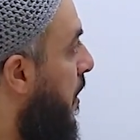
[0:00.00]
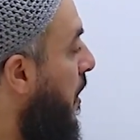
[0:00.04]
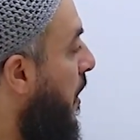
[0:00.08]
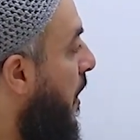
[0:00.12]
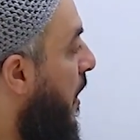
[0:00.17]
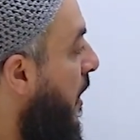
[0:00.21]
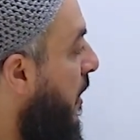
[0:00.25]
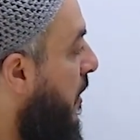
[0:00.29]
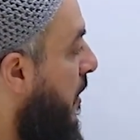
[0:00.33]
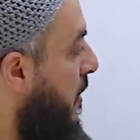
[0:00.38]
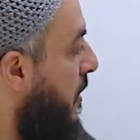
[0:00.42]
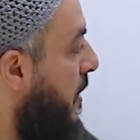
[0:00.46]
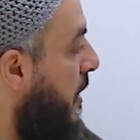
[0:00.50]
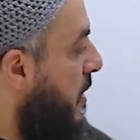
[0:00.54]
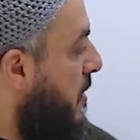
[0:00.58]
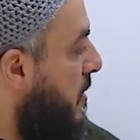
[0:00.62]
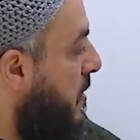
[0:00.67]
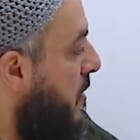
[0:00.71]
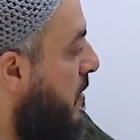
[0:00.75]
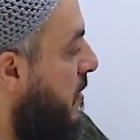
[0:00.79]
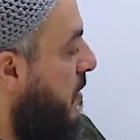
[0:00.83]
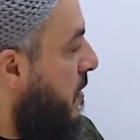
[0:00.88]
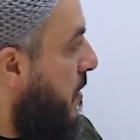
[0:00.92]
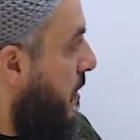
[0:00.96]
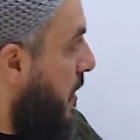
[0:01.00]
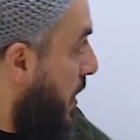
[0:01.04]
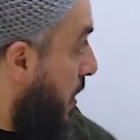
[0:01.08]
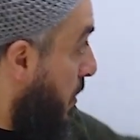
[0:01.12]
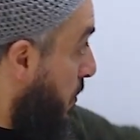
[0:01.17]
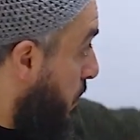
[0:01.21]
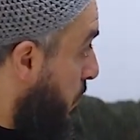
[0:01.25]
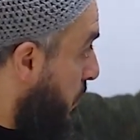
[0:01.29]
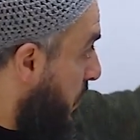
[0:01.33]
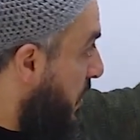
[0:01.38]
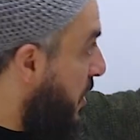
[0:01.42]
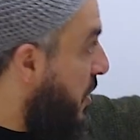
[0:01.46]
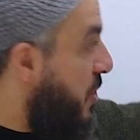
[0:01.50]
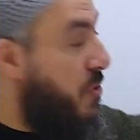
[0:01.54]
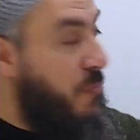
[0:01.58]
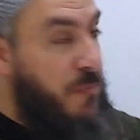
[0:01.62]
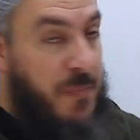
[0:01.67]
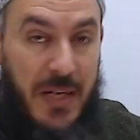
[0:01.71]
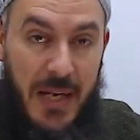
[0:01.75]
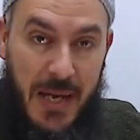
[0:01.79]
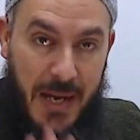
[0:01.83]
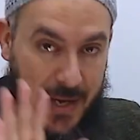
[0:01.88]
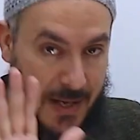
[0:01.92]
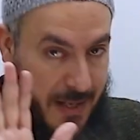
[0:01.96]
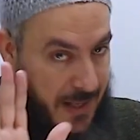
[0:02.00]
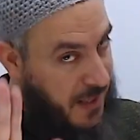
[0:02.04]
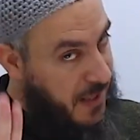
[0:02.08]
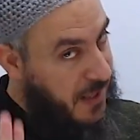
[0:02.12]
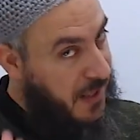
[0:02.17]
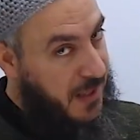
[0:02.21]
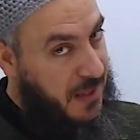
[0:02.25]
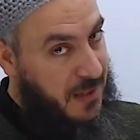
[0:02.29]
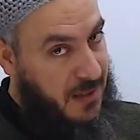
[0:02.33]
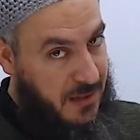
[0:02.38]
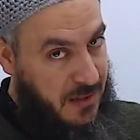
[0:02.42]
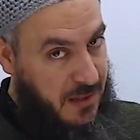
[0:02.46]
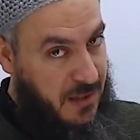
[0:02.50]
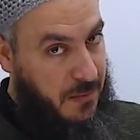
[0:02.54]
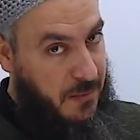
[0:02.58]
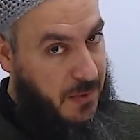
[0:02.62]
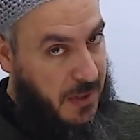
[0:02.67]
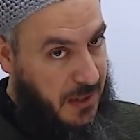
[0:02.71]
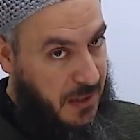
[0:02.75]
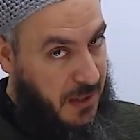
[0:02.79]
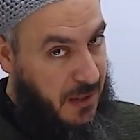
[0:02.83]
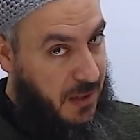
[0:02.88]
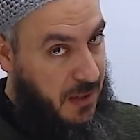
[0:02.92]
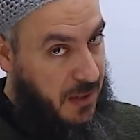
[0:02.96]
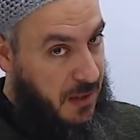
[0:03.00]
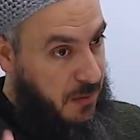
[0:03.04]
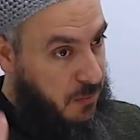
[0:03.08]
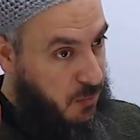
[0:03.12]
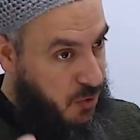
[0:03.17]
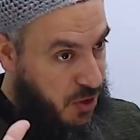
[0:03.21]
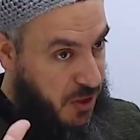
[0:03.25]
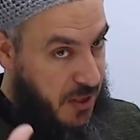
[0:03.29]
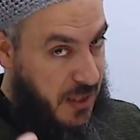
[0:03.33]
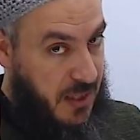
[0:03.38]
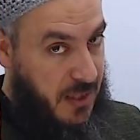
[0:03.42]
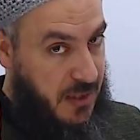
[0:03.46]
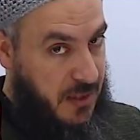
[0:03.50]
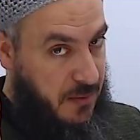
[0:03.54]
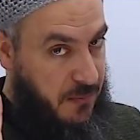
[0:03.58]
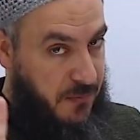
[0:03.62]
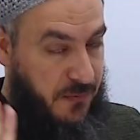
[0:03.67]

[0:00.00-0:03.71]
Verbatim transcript: هذا الدرس أو التجميعة هاي زي ما حكينا مش درس